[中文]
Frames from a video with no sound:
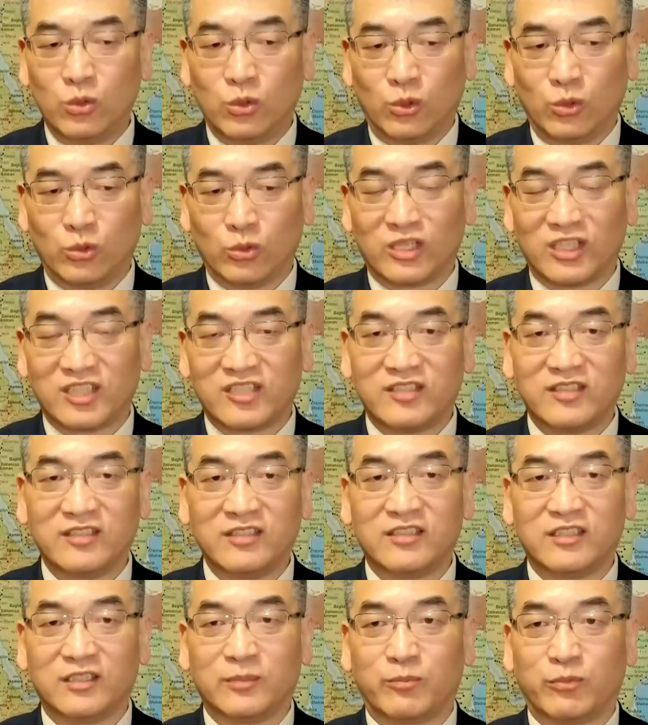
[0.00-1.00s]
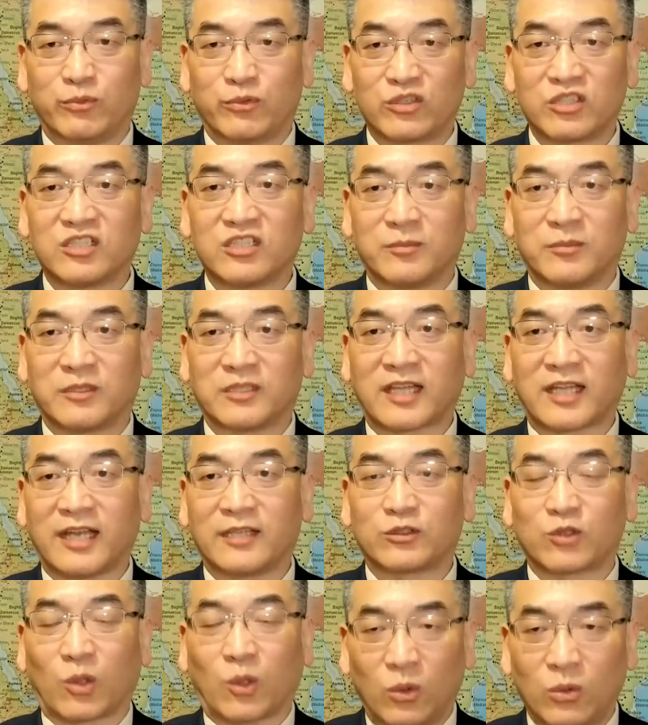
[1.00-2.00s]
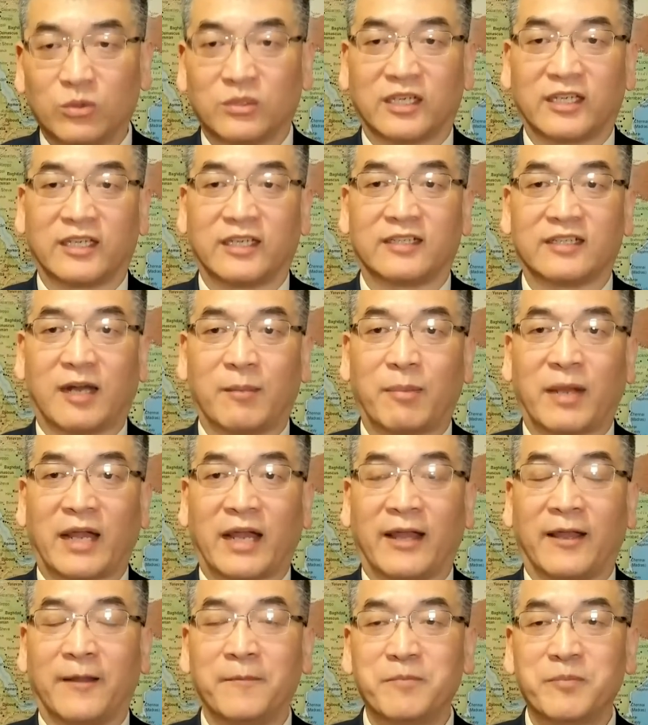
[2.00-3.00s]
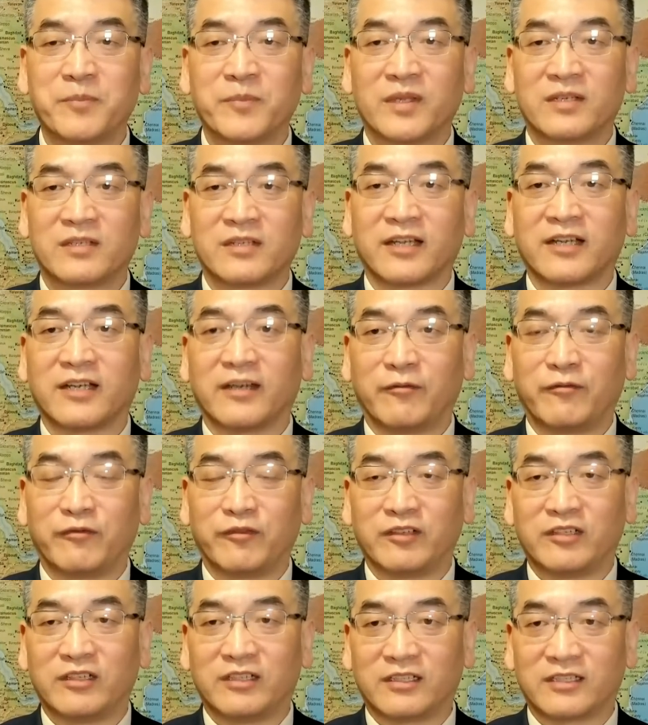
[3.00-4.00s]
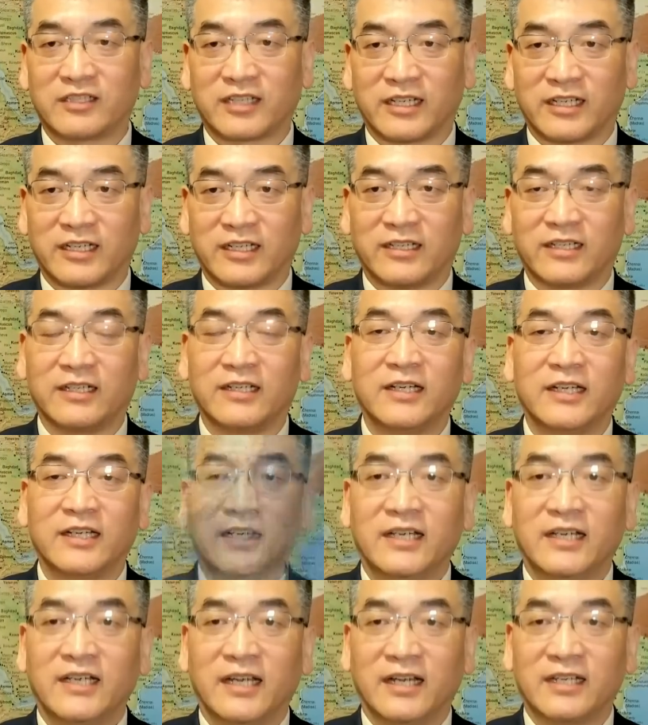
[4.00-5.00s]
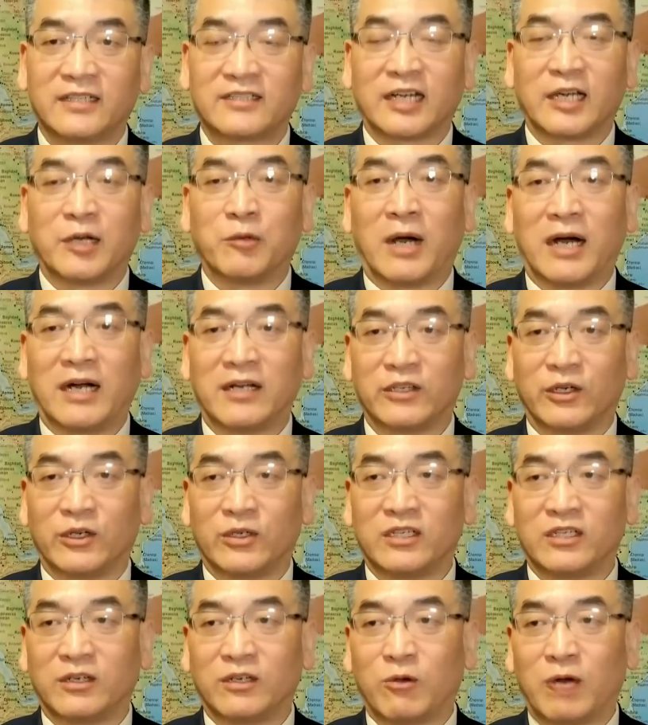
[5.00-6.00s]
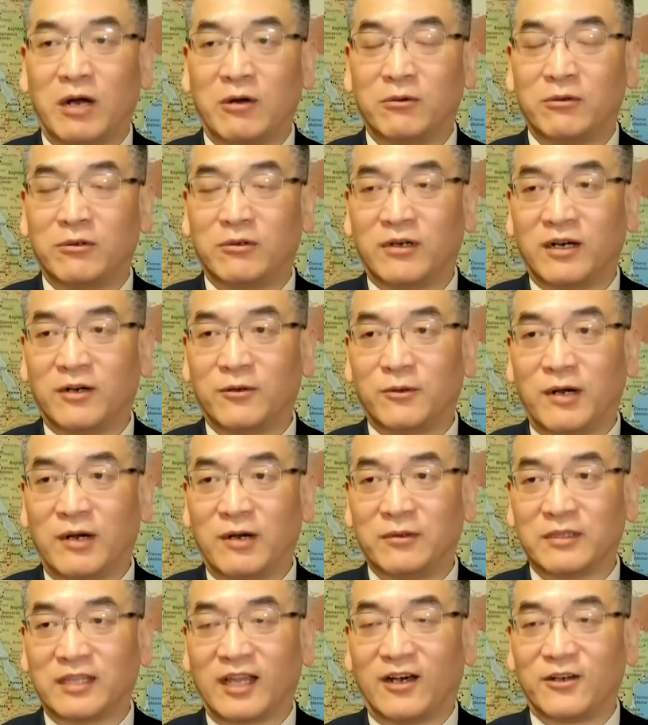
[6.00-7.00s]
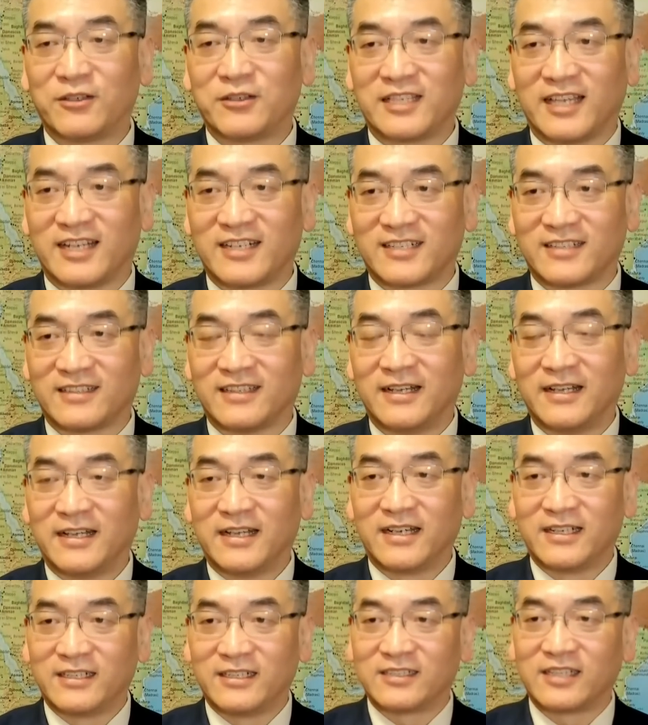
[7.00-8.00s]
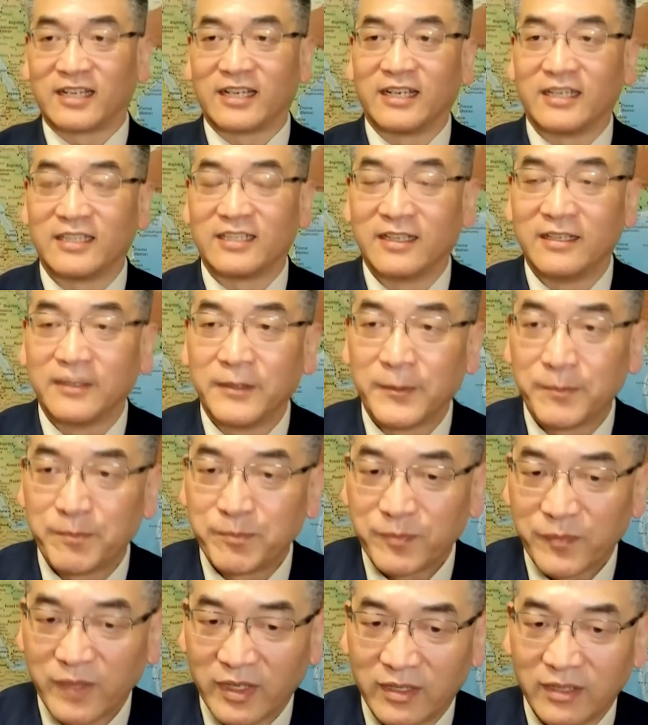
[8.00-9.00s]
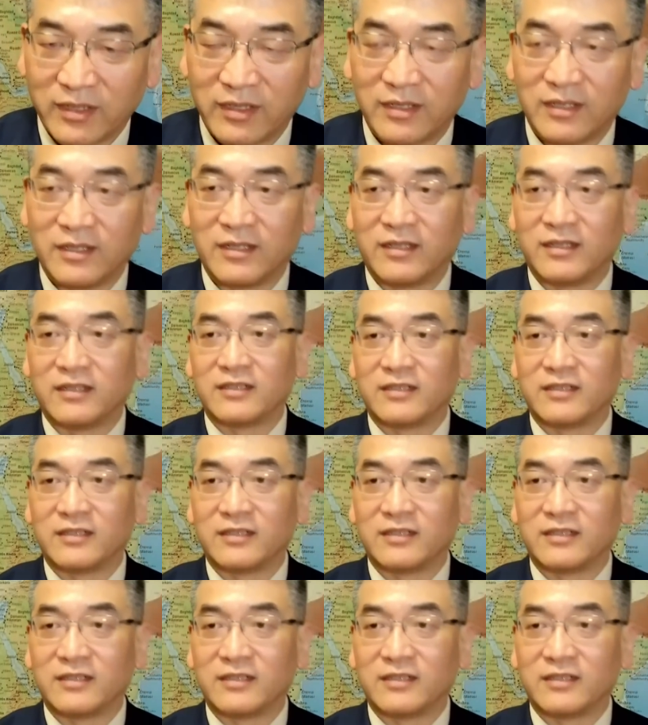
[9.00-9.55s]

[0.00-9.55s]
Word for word: 共的经济不是那么太痛的一张牌，这个符合这个，呃，这个网友和王呃王文涛先生和这个。呃，